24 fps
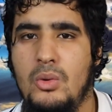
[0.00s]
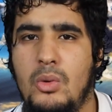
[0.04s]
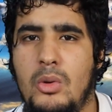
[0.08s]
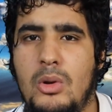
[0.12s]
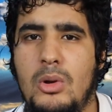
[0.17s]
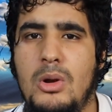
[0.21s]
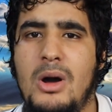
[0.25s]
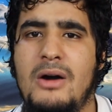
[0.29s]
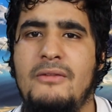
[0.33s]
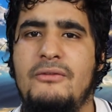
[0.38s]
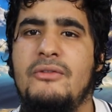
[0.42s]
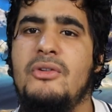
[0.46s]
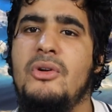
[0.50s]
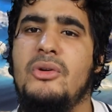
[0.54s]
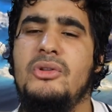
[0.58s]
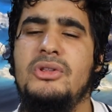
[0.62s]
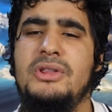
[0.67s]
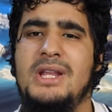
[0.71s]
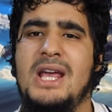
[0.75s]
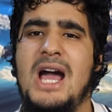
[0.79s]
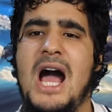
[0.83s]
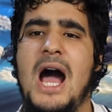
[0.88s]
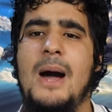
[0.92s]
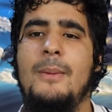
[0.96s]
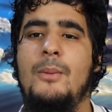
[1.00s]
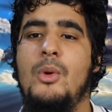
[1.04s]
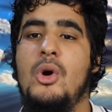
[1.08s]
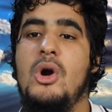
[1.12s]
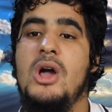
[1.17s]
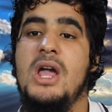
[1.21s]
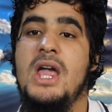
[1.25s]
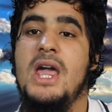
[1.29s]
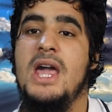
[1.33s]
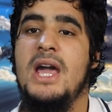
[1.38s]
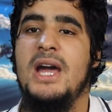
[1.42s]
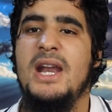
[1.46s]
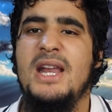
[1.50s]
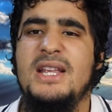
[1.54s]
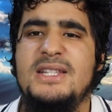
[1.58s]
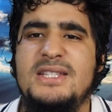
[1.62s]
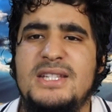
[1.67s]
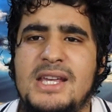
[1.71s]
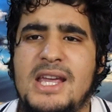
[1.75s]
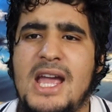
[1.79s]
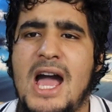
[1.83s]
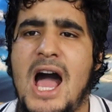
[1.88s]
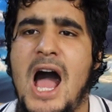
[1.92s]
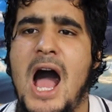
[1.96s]
cui lo affrontiamo,
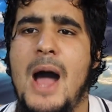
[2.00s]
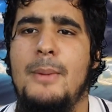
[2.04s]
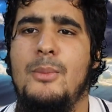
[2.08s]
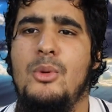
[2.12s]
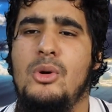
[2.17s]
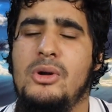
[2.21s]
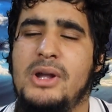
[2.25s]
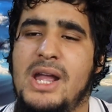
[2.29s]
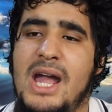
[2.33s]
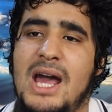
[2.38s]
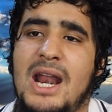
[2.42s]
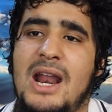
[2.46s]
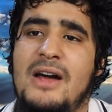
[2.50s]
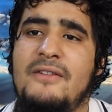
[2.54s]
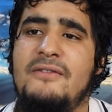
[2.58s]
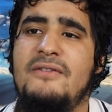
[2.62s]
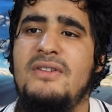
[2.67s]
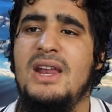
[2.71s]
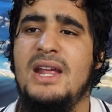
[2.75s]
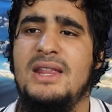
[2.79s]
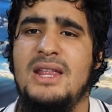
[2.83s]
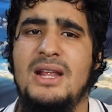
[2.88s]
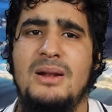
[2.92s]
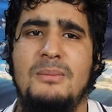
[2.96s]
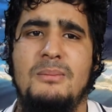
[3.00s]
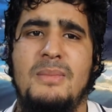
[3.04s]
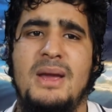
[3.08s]
rischiamo che alla fine del